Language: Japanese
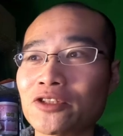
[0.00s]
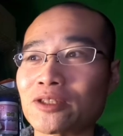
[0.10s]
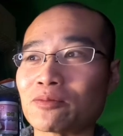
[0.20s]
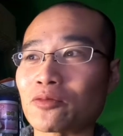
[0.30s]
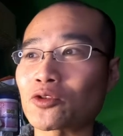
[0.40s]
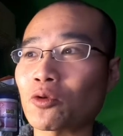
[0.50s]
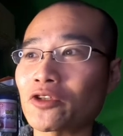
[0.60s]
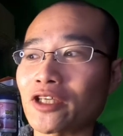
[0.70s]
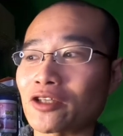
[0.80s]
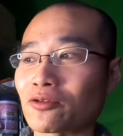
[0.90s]
口もど
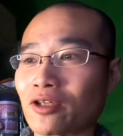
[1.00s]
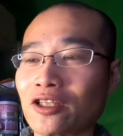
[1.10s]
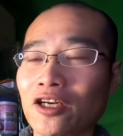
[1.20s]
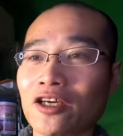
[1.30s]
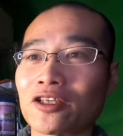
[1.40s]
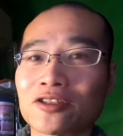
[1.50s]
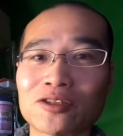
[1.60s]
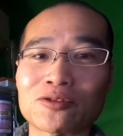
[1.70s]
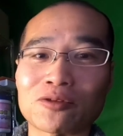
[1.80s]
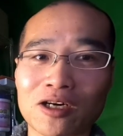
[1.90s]
こにあるのか、誰がやっ
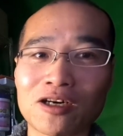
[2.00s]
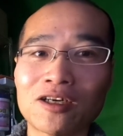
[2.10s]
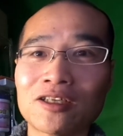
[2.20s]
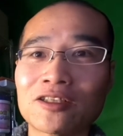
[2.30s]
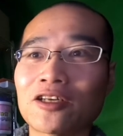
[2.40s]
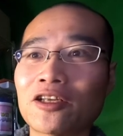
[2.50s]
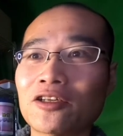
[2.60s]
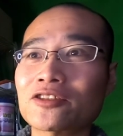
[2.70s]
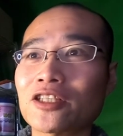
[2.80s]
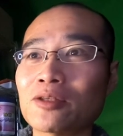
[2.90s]
てるのか、で、連
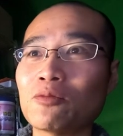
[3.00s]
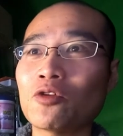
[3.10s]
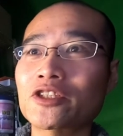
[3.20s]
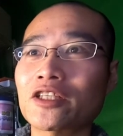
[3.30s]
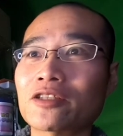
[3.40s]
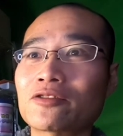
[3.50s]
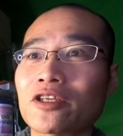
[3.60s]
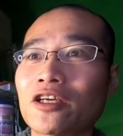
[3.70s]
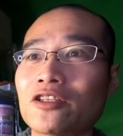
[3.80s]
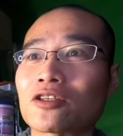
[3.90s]
絡先も教えてく
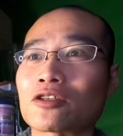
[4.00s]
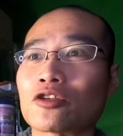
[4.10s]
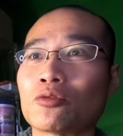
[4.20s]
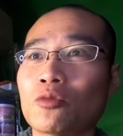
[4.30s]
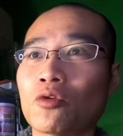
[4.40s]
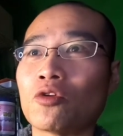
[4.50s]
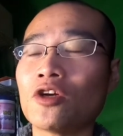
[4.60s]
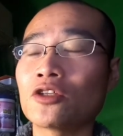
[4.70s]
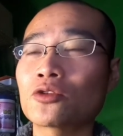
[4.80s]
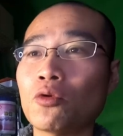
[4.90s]
れないんだけども、
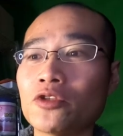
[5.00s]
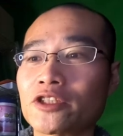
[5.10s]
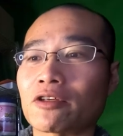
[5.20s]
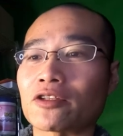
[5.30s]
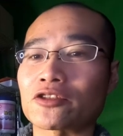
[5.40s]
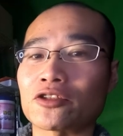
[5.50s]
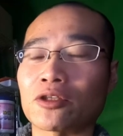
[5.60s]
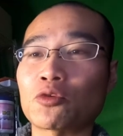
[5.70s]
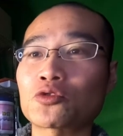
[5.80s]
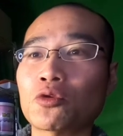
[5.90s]
当時はです
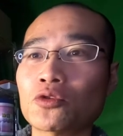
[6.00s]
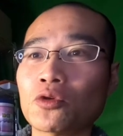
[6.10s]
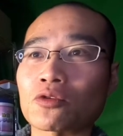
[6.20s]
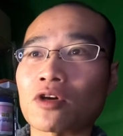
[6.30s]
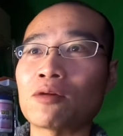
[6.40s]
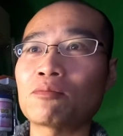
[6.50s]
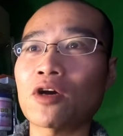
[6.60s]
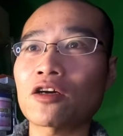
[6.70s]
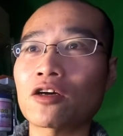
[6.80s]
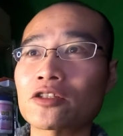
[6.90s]
ね、もう堂々と看
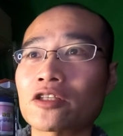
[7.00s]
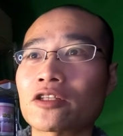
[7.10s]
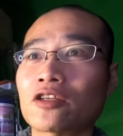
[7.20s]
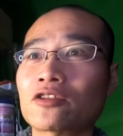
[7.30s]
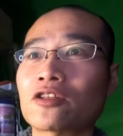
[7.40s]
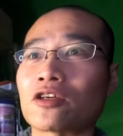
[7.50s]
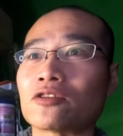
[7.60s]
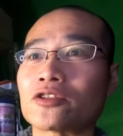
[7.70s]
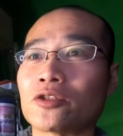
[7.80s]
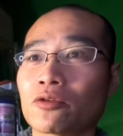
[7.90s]
板掲げてやってた
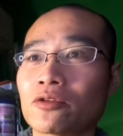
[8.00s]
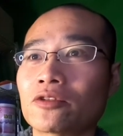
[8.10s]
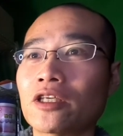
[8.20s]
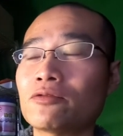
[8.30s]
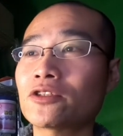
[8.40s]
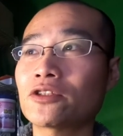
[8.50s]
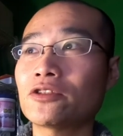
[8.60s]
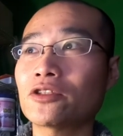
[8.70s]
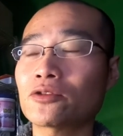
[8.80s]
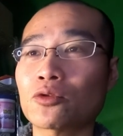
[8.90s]
んですよ。で、普通
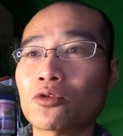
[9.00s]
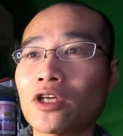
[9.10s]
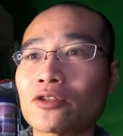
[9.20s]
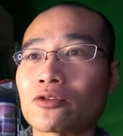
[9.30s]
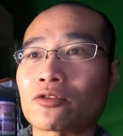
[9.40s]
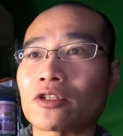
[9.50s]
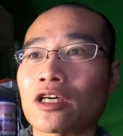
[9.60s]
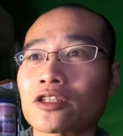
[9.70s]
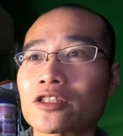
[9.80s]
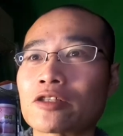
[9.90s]
に相談員の人に
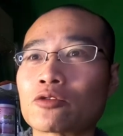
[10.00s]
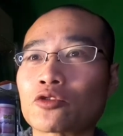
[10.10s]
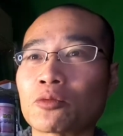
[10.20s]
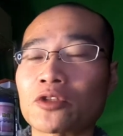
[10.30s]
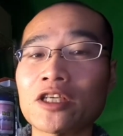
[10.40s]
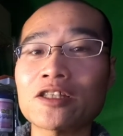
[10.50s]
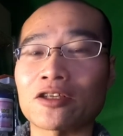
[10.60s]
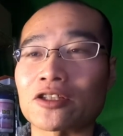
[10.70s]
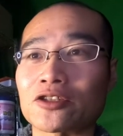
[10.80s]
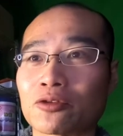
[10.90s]
話聞くこともできた
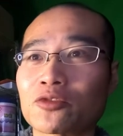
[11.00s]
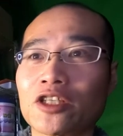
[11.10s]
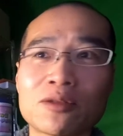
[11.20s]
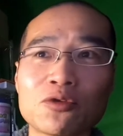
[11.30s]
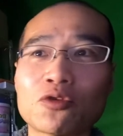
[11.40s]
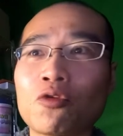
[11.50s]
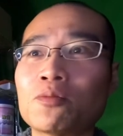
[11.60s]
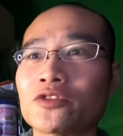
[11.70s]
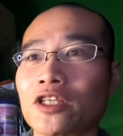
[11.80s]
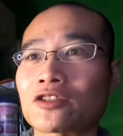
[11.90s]
んですよ。昔はもっと
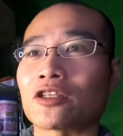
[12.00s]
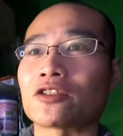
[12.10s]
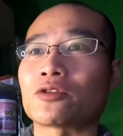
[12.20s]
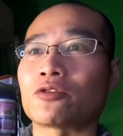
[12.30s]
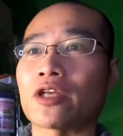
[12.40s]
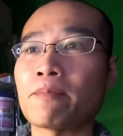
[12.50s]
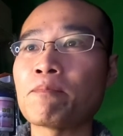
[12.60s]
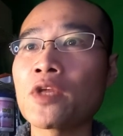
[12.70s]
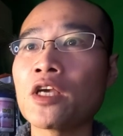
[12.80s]
オープンだったんですよね。